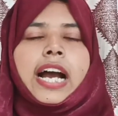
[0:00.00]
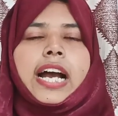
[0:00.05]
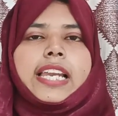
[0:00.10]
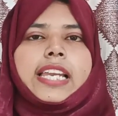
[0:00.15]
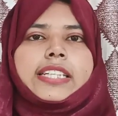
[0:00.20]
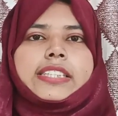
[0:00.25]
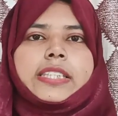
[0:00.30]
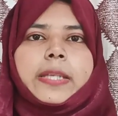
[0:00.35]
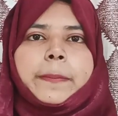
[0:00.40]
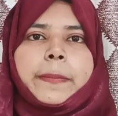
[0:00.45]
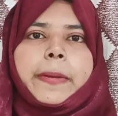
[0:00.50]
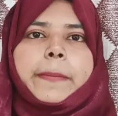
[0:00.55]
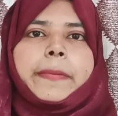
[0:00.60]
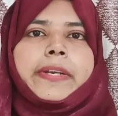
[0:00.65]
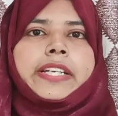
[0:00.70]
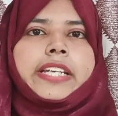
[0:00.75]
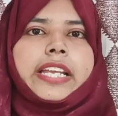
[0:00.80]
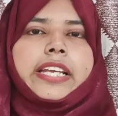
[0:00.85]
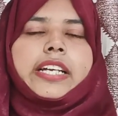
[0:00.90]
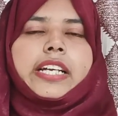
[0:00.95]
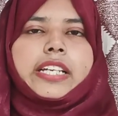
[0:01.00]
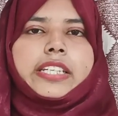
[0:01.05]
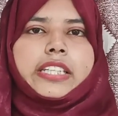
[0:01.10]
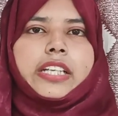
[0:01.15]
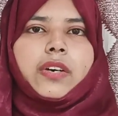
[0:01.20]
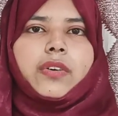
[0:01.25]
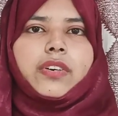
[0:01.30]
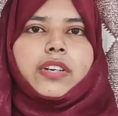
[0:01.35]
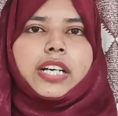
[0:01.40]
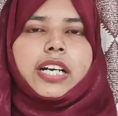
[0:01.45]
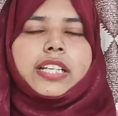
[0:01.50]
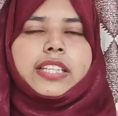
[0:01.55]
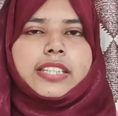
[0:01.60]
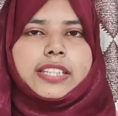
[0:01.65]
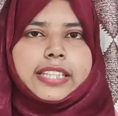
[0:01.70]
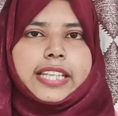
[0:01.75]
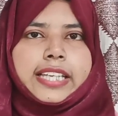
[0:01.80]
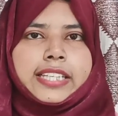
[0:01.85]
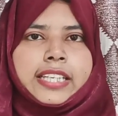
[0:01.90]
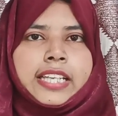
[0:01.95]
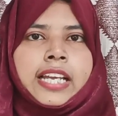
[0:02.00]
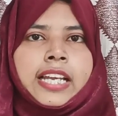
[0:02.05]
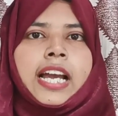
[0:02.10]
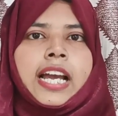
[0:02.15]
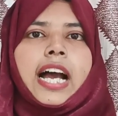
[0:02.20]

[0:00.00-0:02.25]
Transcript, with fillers: अलग से पेमेंट नहीं करना होगा देन